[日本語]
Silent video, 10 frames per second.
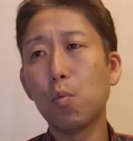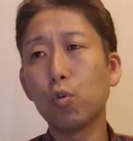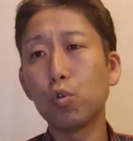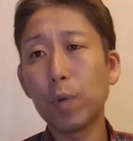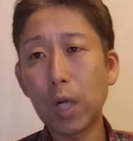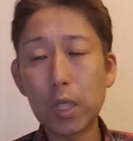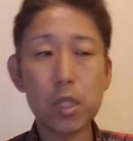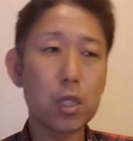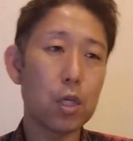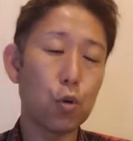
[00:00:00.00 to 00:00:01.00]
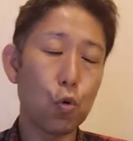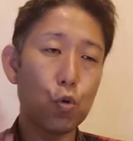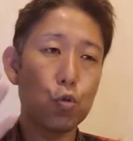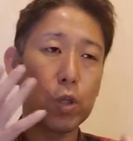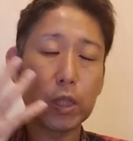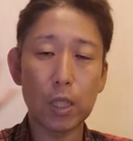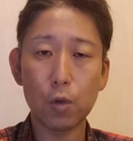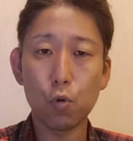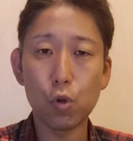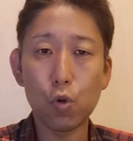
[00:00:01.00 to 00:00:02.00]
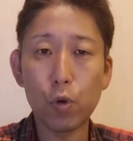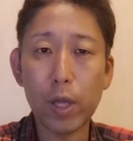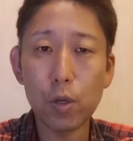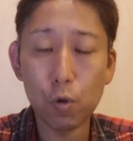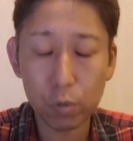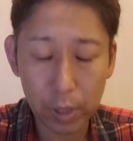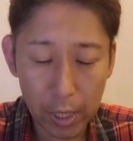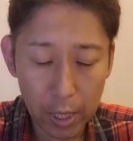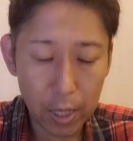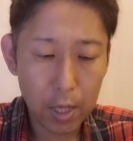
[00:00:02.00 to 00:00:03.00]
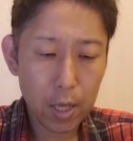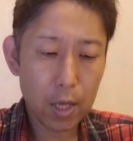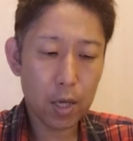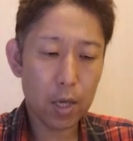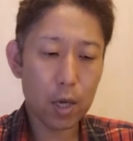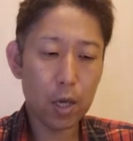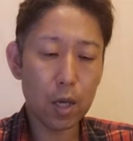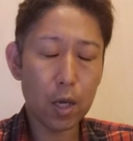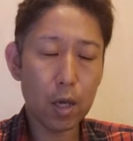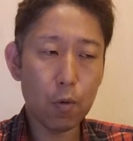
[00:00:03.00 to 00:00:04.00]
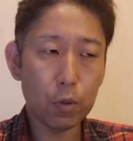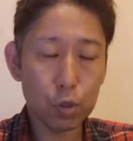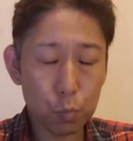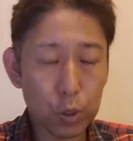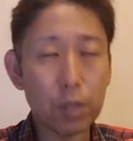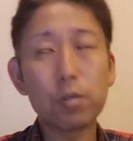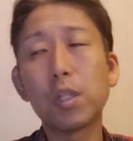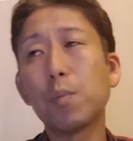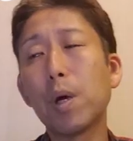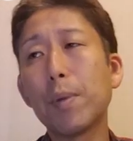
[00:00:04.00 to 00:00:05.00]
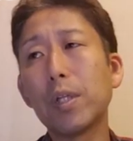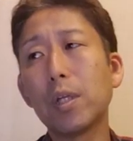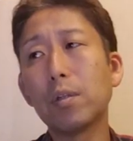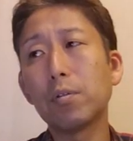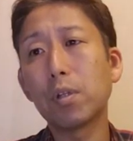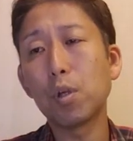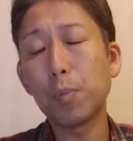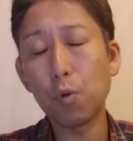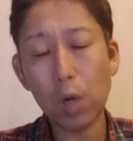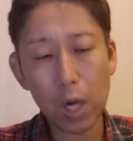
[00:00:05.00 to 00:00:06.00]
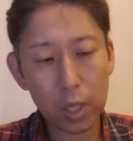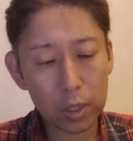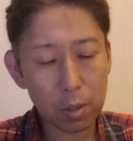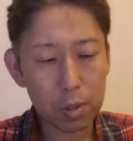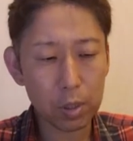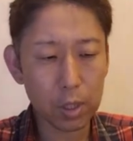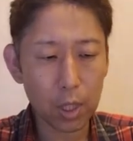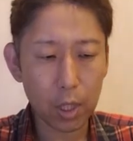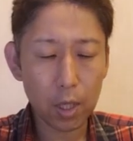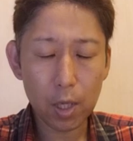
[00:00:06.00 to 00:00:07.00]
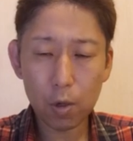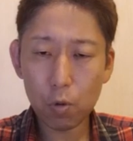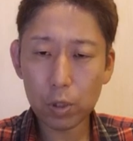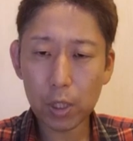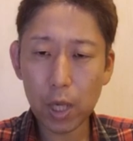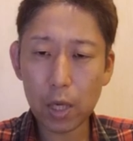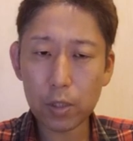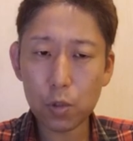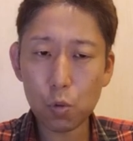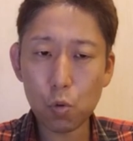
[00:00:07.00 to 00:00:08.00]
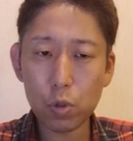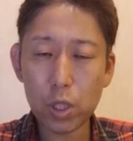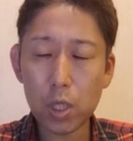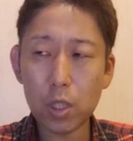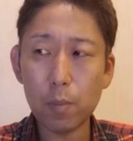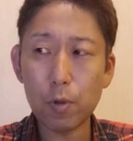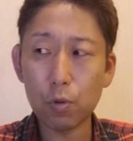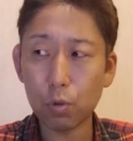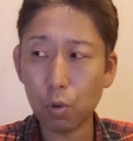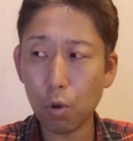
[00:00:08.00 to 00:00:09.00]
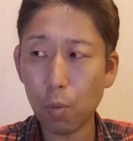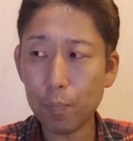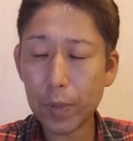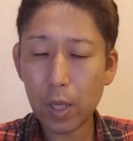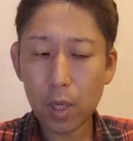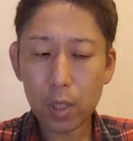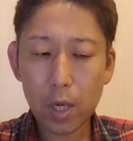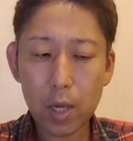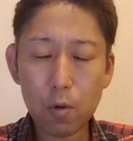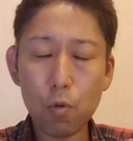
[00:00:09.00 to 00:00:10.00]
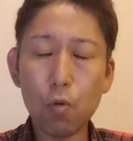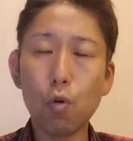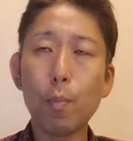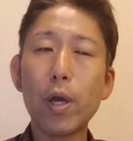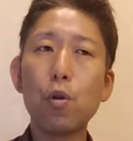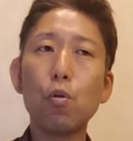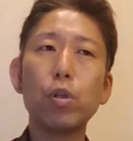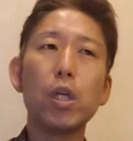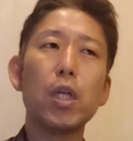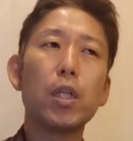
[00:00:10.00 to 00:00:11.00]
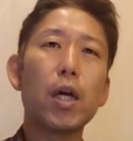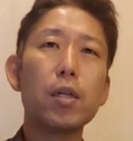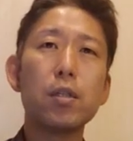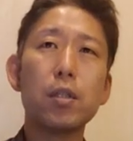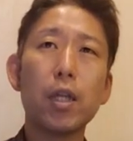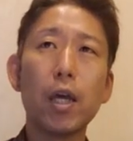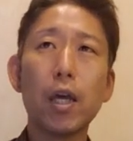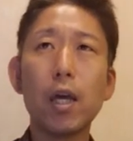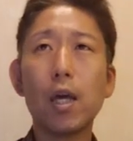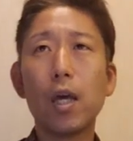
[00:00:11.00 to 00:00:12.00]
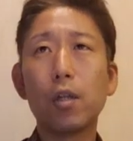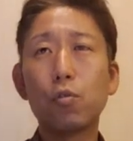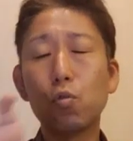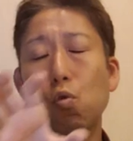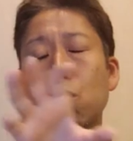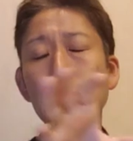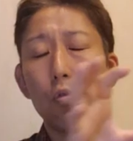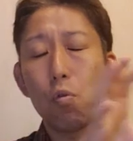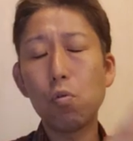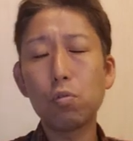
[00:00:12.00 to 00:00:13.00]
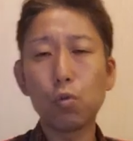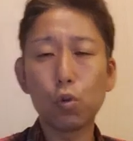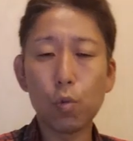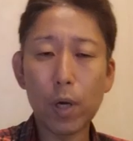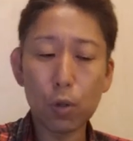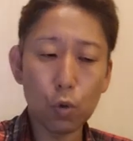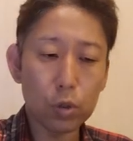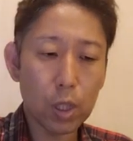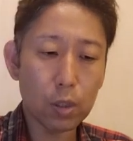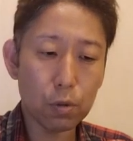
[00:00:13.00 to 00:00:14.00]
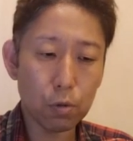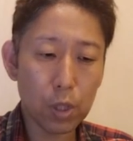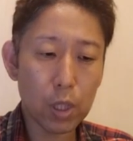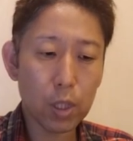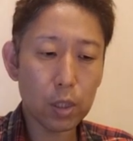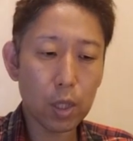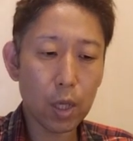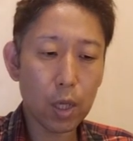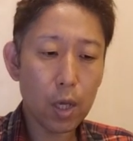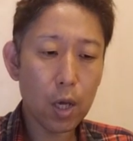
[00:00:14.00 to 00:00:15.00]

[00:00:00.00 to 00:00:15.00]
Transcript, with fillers: もう素晴らしい表情だったりこう表現力で、えー、私も大好きな場面なんですけどやっぱこう改めてねこうやって楽曲を聴いてみると結構メロディーに対してすごく多く言葉が載ってんですよねだって